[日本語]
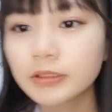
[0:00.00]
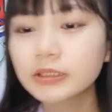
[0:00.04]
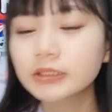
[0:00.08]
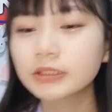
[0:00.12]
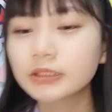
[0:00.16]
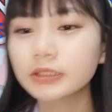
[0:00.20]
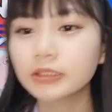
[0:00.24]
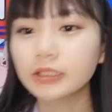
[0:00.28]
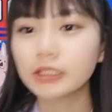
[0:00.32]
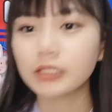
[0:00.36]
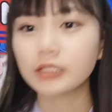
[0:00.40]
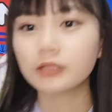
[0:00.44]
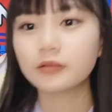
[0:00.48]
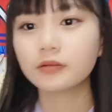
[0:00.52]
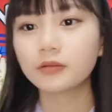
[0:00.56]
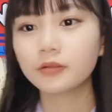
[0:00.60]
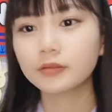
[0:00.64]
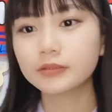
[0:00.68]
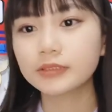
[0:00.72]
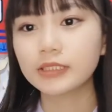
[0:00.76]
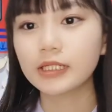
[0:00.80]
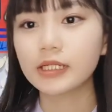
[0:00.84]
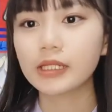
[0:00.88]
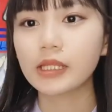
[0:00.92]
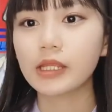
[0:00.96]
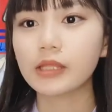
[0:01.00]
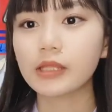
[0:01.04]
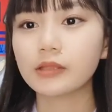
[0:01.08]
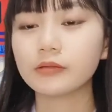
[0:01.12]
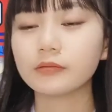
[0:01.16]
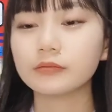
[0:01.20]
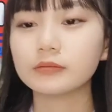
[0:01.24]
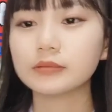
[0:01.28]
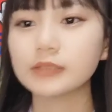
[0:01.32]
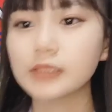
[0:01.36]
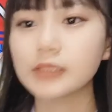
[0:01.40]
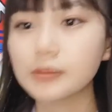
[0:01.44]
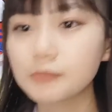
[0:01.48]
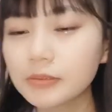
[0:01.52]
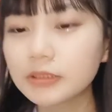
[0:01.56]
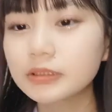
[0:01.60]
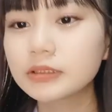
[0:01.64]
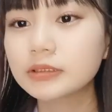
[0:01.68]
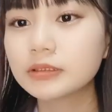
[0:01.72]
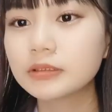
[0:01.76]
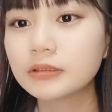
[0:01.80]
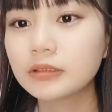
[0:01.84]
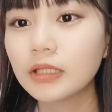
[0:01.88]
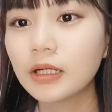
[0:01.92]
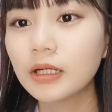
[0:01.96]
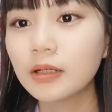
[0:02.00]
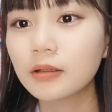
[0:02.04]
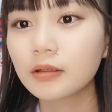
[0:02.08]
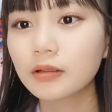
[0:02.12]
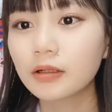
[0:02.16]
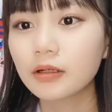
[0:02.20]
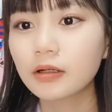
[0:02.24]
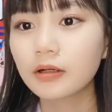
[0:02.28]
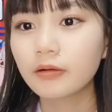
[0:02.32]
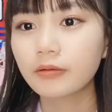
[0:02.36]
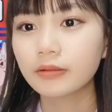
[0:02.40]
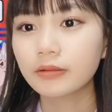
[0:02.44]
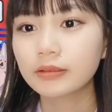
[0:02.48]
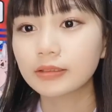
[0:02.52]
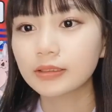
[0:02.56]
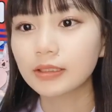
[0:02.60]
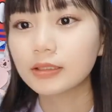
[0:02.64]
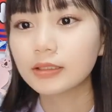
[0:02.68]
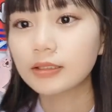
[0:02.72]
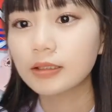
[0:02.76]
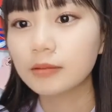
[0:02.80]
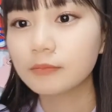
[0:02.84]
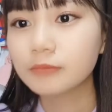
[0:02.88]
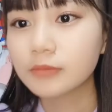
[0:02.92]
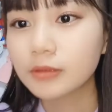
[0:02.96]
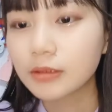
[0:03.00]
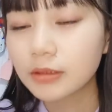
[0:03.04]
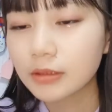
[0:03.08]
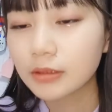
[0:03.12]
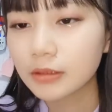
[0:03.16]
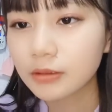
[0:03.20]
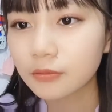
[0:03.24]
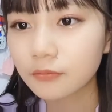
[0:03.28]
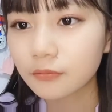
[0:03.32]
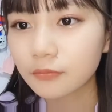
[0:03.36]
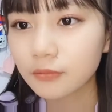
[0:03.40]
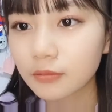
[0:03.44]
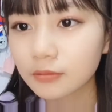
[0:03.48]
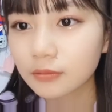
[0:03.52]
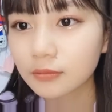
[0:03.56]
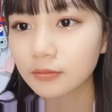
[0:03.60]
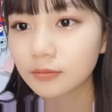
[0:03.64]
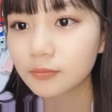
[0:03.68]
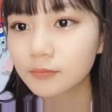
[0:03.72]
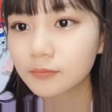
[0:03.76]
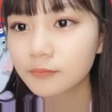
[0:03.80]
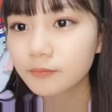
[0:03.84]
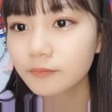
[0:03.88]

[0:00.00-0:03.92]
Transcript: 12位、クロちゃんありがとうございます。あ、変わった。危ない。よかった。